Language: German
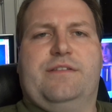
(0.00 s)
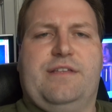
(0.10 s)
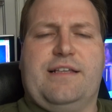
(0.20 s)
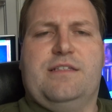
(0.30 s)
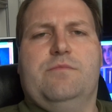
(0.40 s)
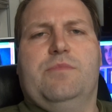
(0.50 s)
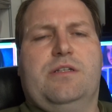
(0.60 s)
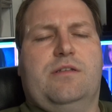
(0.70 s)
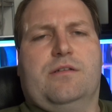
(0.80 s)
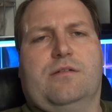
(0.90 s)
Sexy
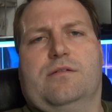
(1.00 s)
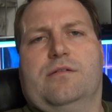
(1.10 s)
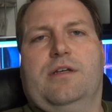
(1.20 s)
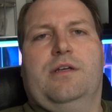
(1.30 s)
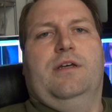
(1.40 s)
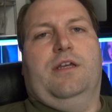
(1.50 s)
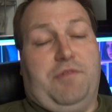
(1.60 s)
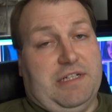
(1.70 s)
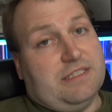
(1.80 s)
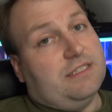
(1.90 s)
mit, äh, ich
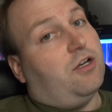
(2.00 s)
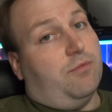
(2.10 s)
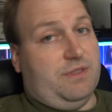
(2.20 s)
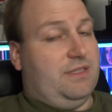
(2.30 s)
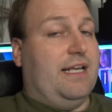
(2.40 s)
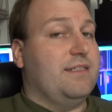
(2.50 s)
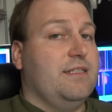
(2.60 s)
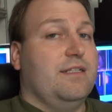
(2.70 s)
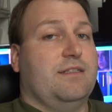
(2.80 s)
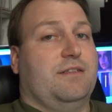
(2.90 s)
weiß nicht, ob es
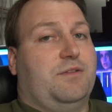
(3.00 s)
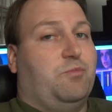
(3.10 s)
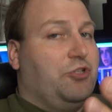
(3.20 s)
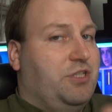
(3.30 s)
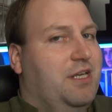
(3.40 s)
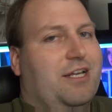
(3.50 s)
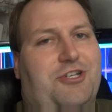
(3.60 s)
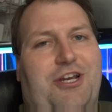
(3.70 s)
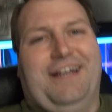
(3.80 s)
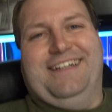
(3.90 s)
sexy ist, das müsst ihr
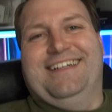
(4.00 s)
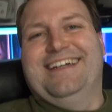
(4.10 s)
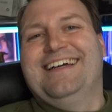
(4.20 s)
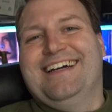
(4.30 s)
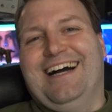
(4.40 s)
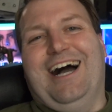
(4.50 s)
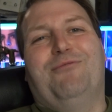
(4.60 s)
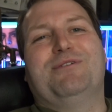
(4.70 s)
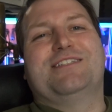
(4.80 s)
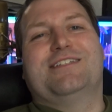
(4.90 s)
entscheiden,
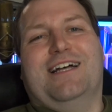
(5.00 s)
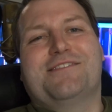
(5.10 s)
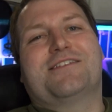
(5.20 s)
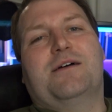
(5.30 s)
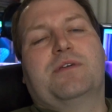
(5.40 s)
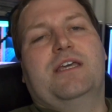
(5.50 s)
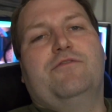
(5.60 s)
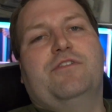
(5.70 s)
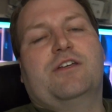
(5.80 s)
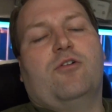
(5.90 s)
aber sie tanzt am
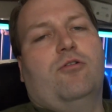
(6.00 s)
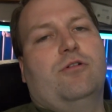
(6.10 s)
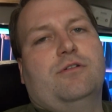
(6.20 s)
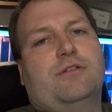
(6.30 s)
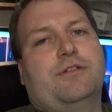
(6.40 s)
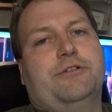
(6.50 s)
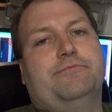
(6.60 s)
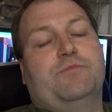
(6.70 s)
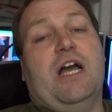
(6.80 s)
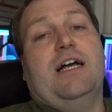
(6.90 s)
Käfig und
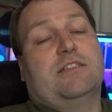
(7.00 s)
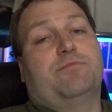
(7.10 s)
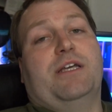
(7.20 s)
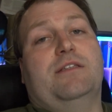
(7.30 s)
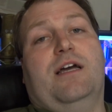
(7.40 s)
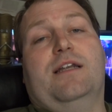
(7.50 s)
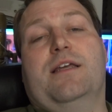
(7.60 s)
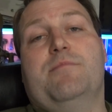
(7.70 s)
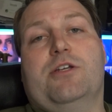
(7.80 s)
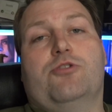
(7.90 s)
ähm, ja, es bringt dir
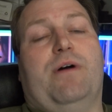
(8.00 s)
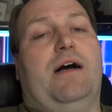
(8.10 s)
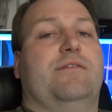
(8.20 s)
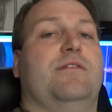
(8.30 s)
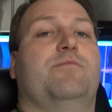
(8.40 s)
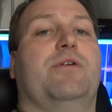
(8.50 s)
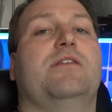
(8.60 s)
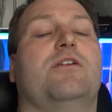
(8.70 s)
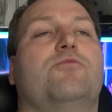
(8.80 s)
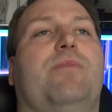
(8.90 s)
angeblich Spaß. Es
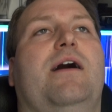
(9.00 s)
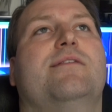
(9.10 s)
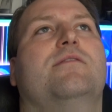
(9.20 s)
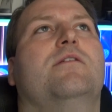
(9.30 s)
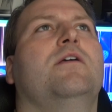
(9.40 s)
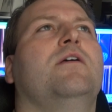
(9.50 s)
bringt dir Spaß.